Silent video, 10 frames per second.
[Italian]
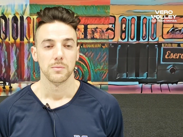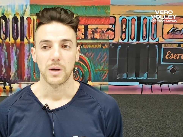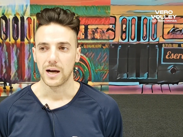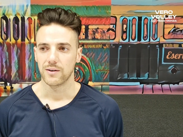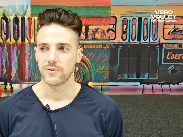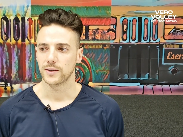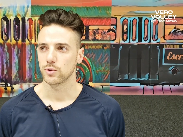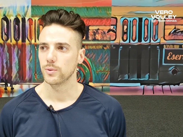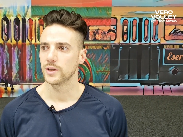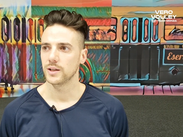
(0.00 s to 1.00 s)
Ma ha
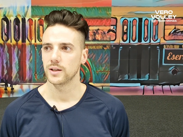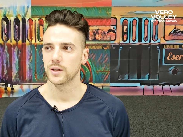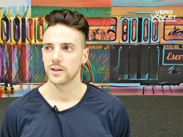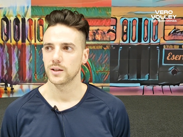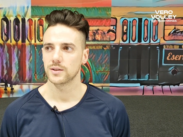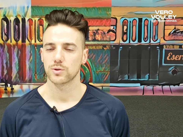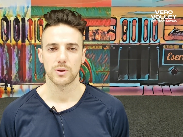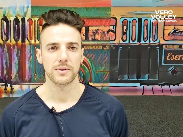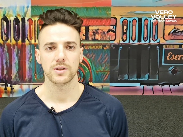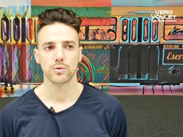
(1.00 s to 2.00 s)
fatto bene
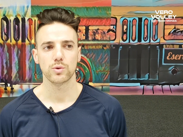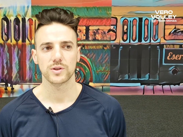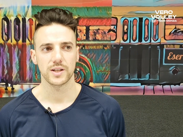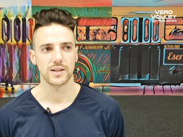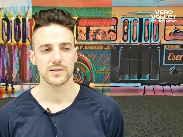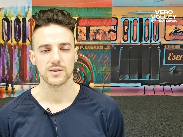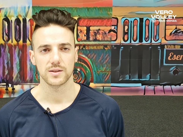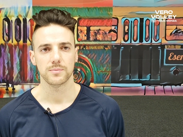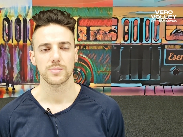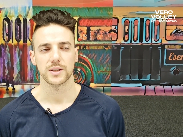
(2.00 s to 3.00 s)
sicuramente in tutti i
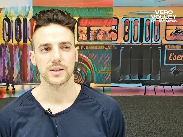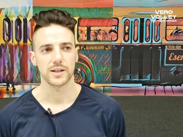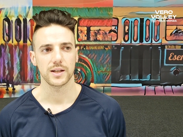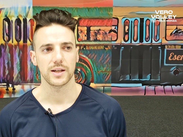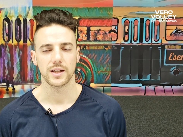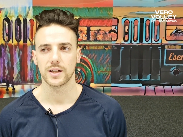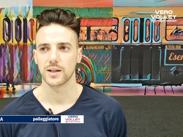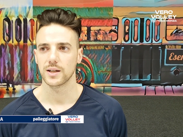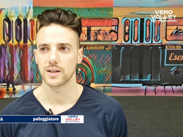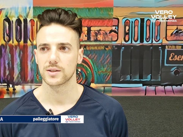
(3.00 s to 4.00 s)
sensi
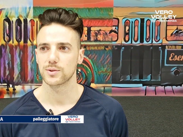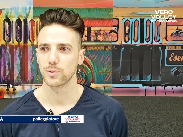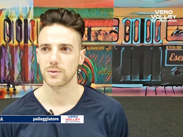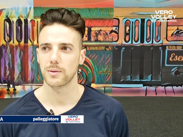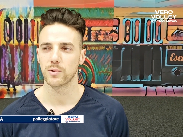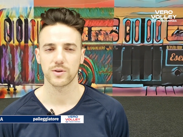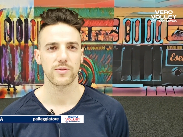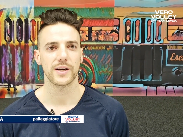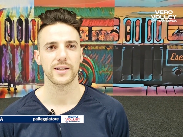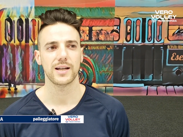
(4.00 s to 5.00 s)
perché ci volevamo
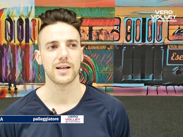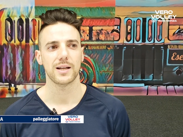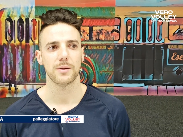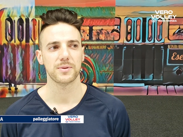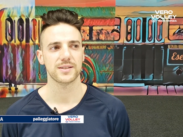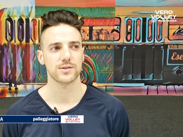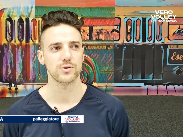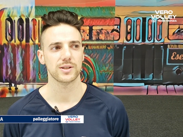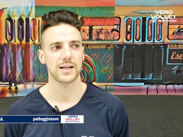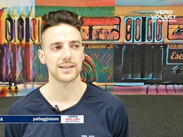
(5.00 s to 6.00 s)
rifare dalla, dalla,
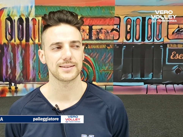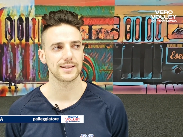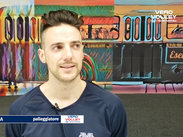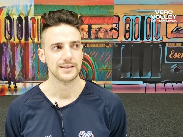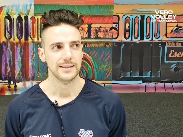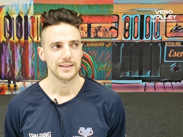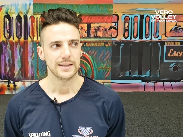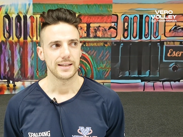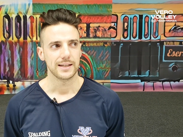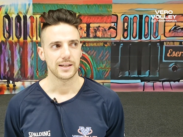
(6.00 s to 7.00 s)
prestazione in casa
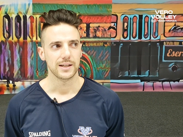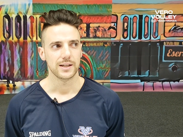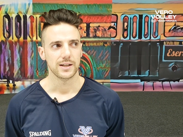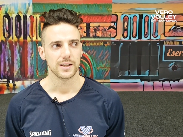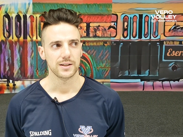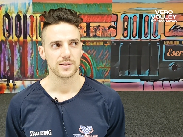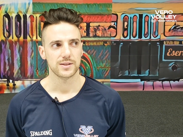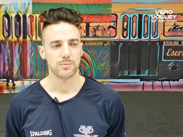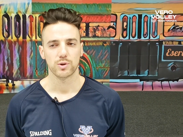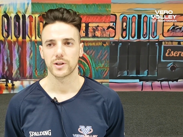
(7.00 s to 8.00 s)
e
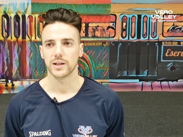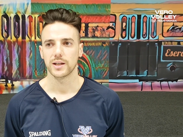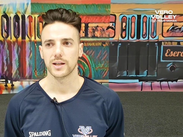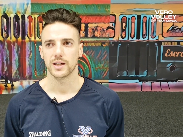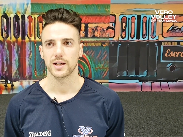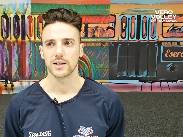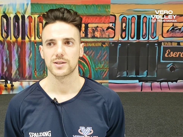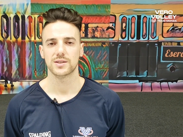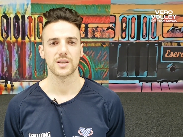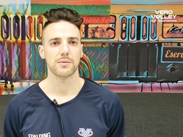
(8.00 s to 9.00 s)
diciamo che
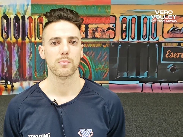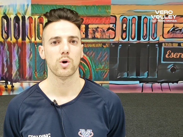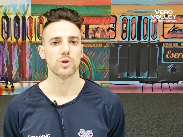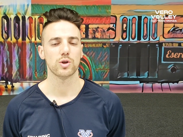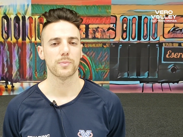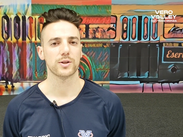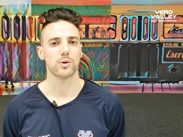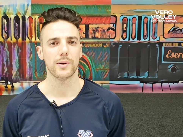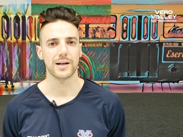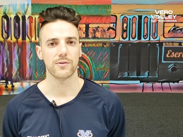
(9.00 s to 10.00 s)
ci serve molto per
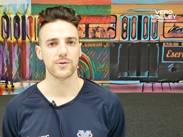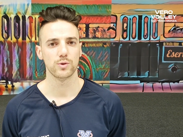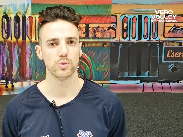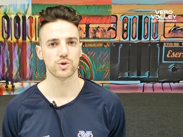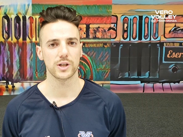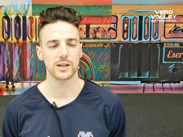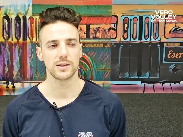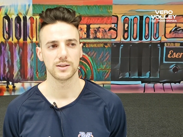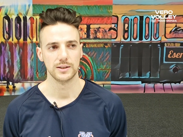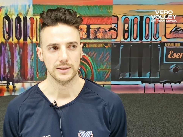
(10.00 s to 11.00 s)
trovare la fiducia.
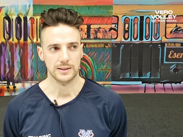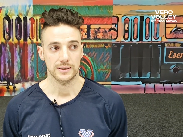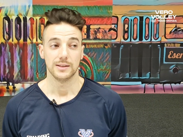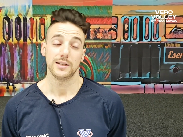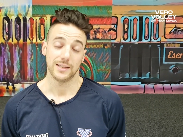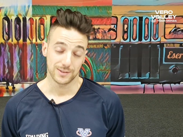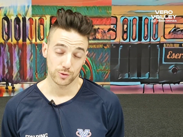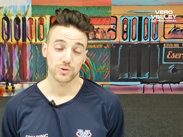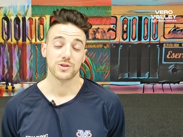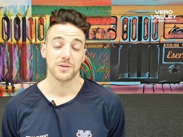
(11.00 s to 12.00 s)

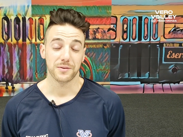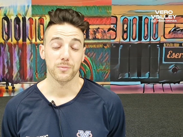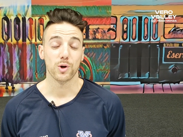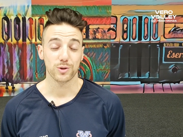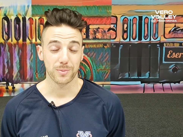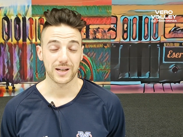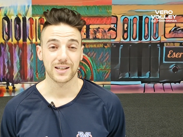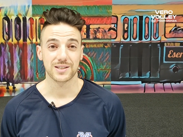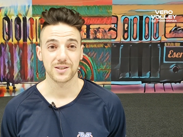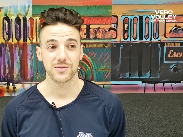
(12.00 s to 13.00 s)
Innanzitutto ci serve molto per la
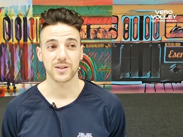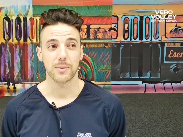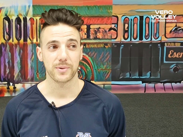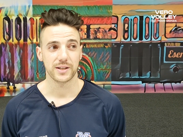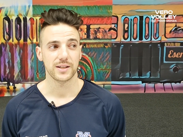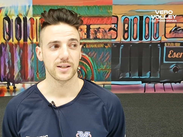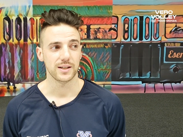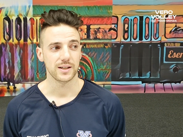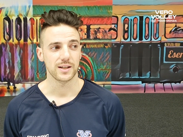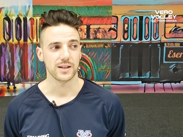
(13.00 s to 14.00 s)
classifica, per
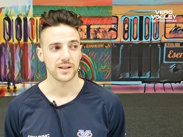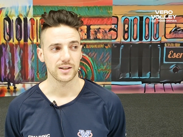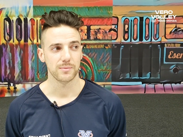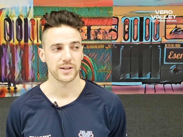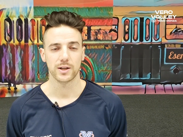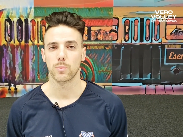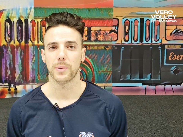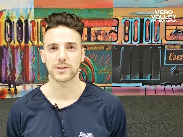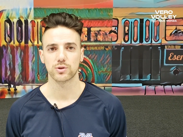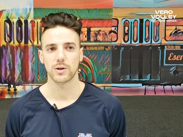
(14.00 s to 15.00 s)
eh, rimanere a un passo